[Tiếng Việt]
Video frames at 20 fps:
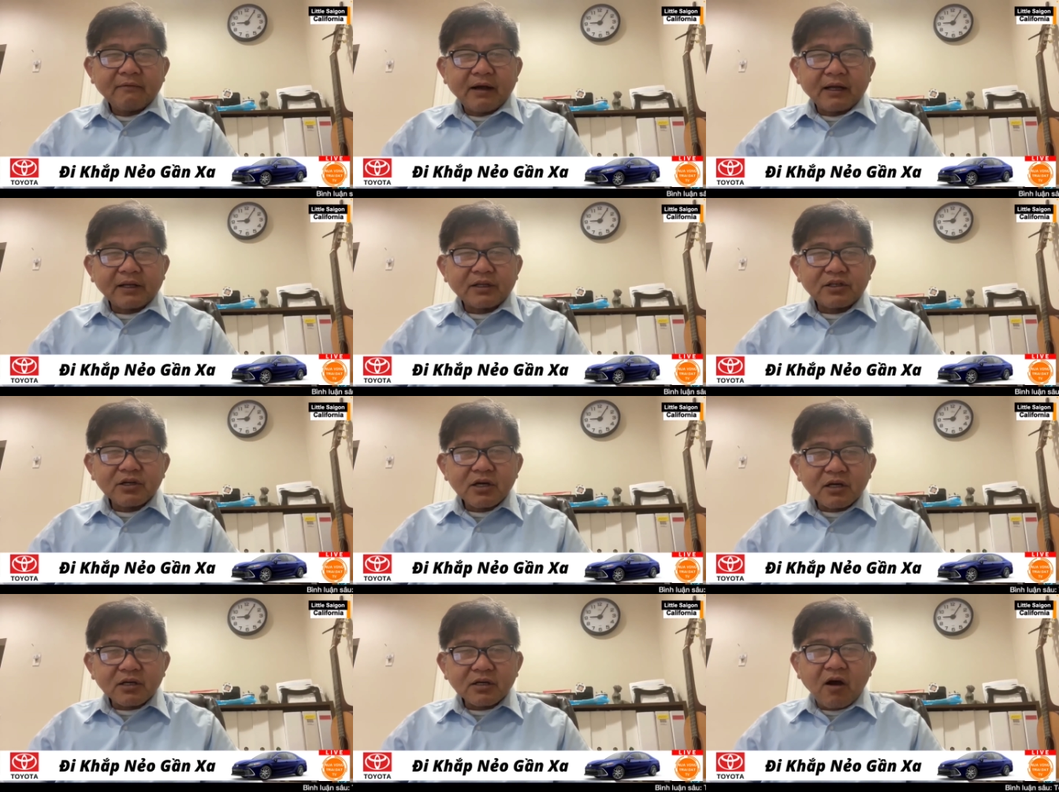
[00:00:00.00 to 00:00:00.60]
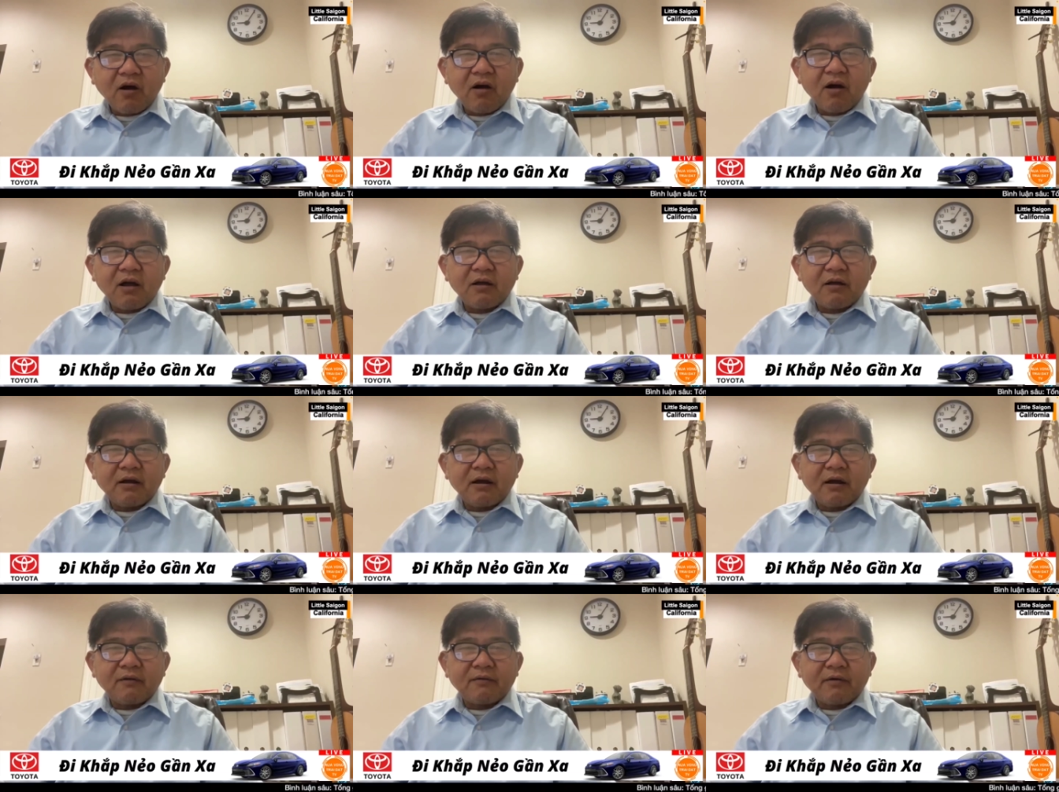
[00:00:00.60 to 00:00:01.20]
và trước
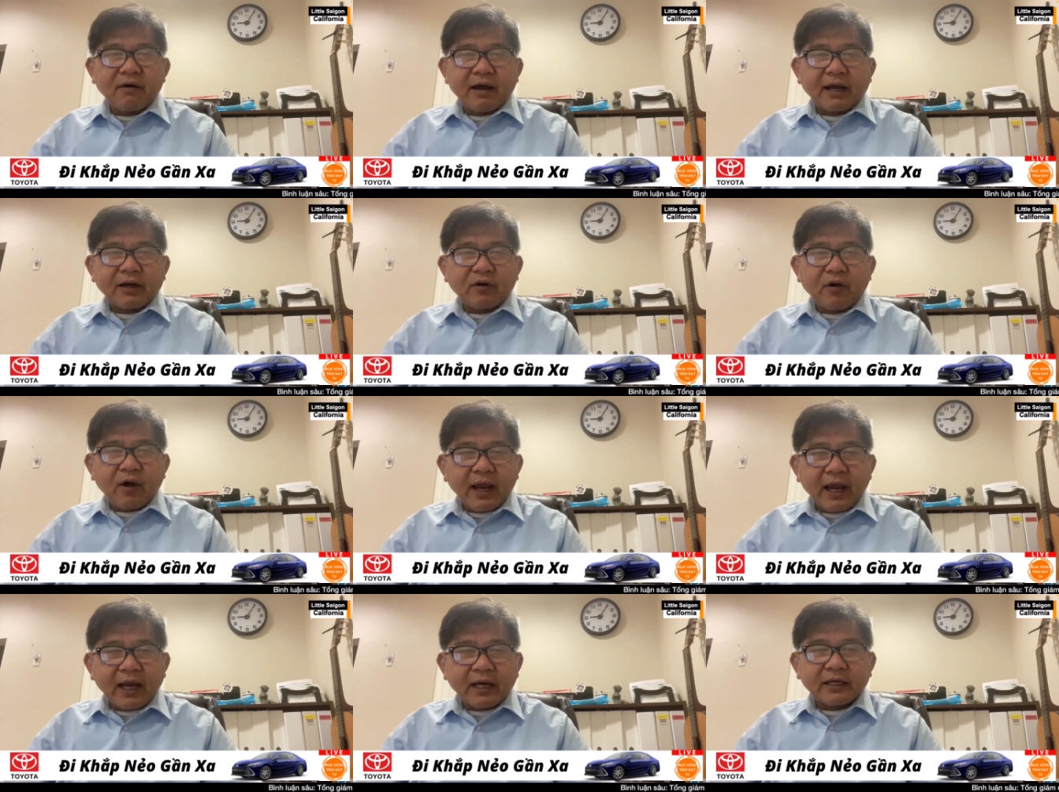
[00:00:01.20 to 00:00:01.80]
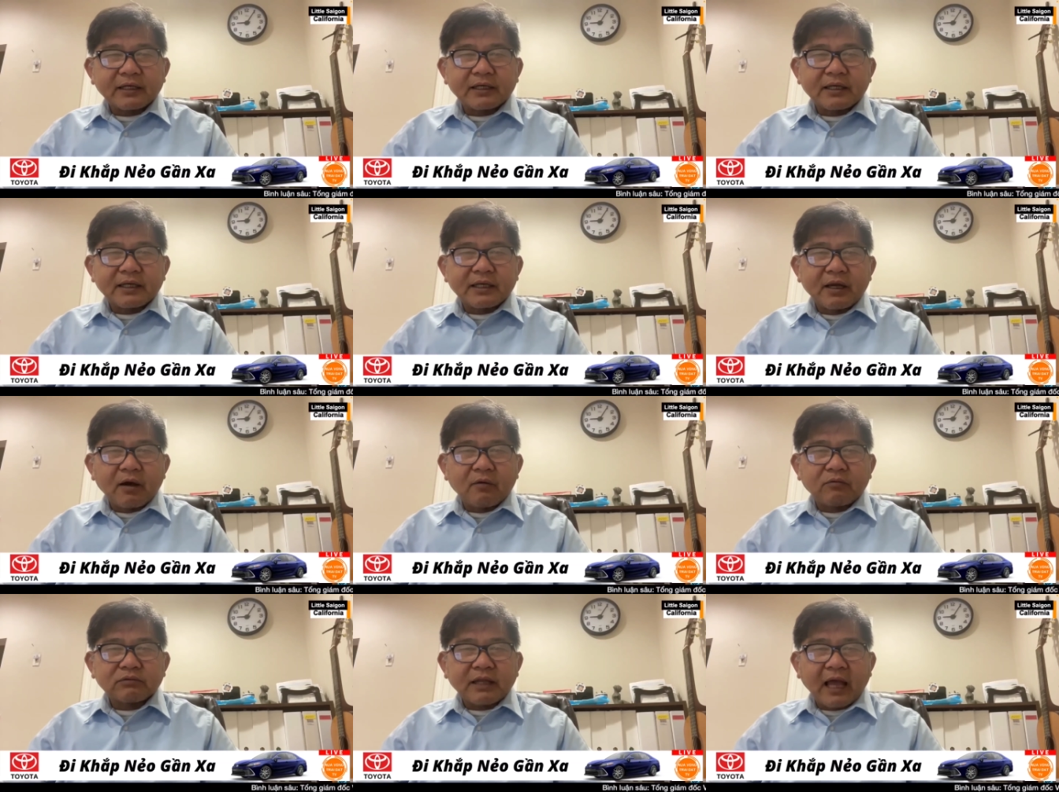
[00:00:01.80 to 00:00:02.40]
đó ờ, vào ngày noel
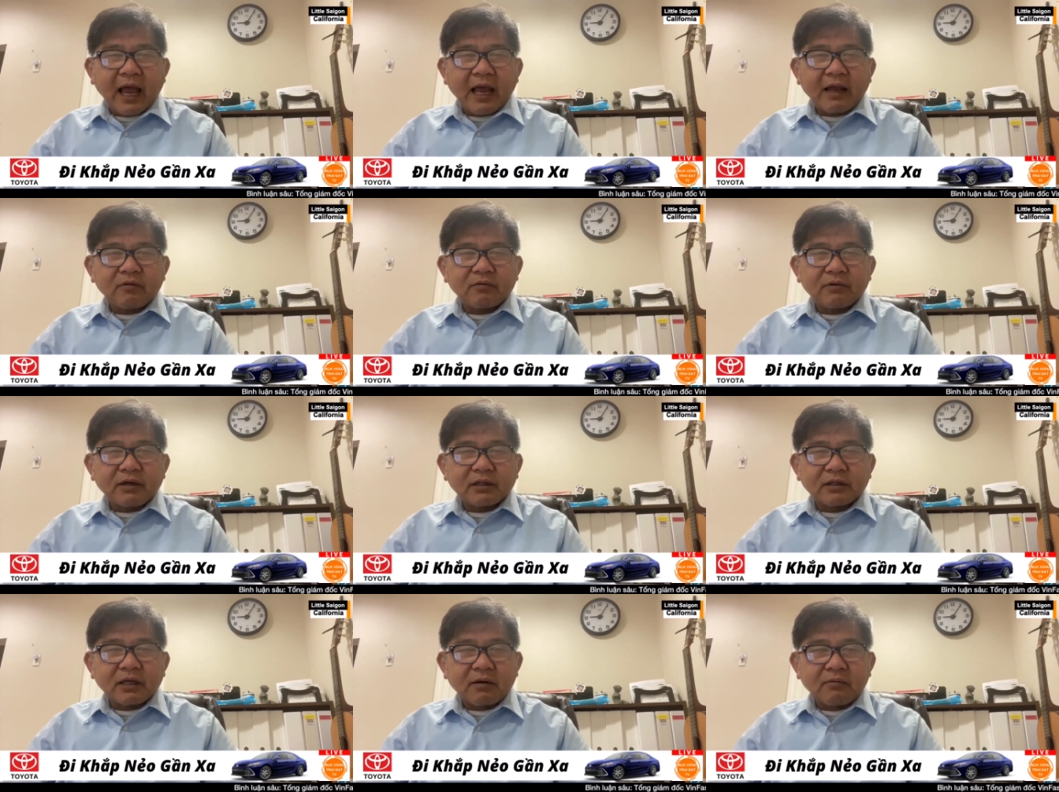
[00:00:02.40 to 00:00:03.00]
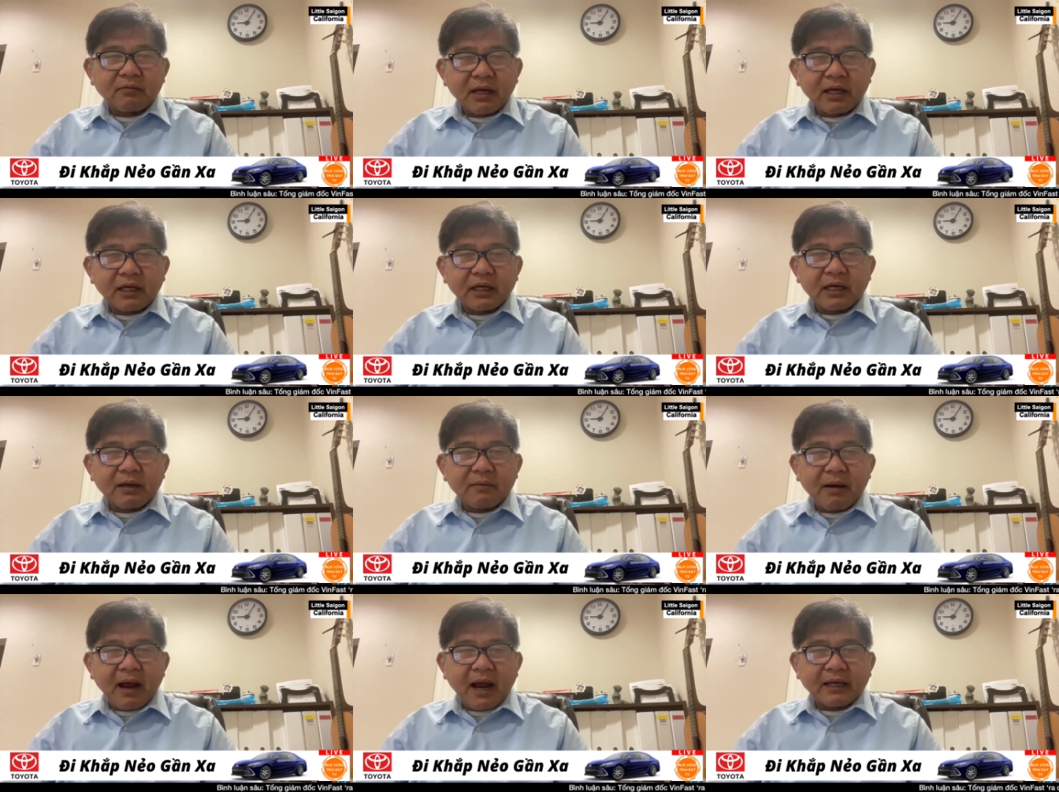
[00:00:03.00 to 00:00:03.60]
thì ông thái cũng đã từng
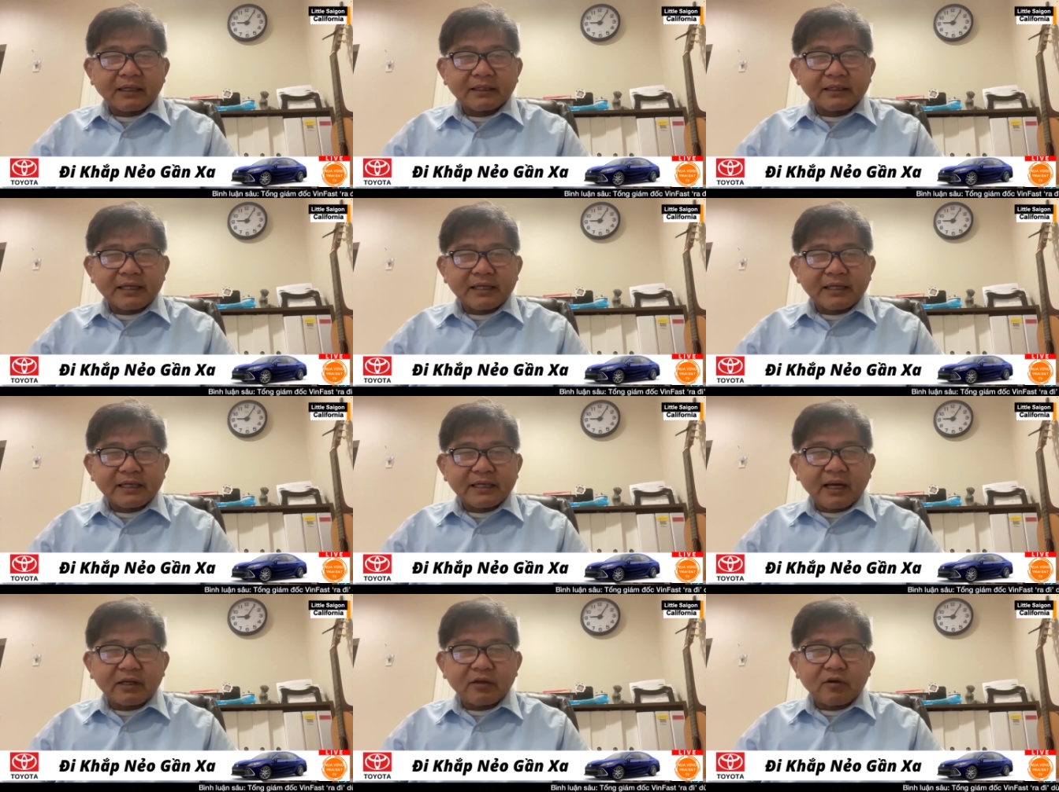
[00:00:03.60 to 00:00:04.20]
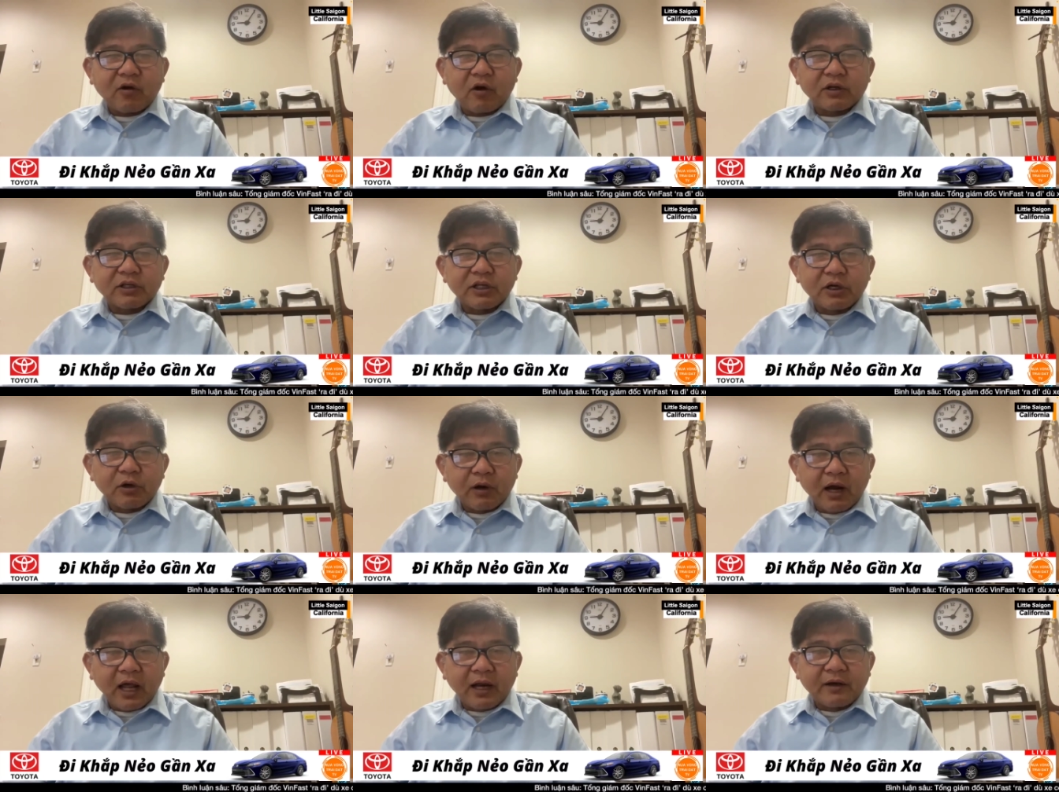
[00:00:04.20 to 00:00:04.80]
biết là bà trang đánh con
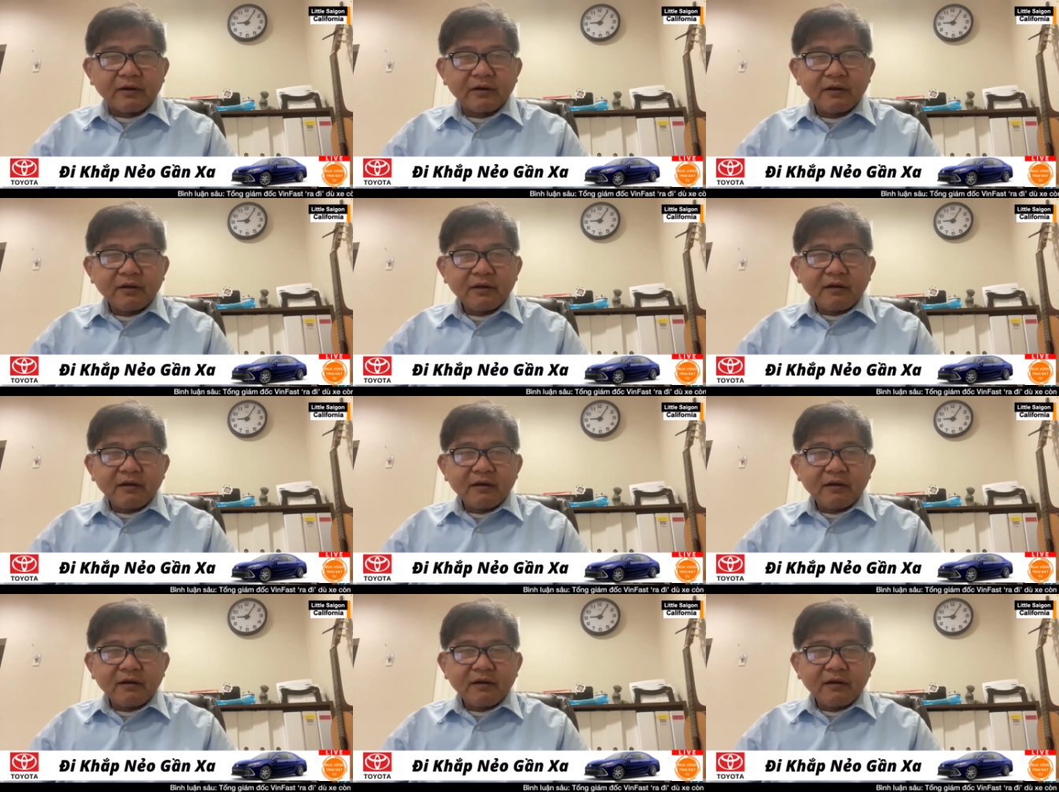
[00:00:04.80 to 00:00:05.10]
nhiều lần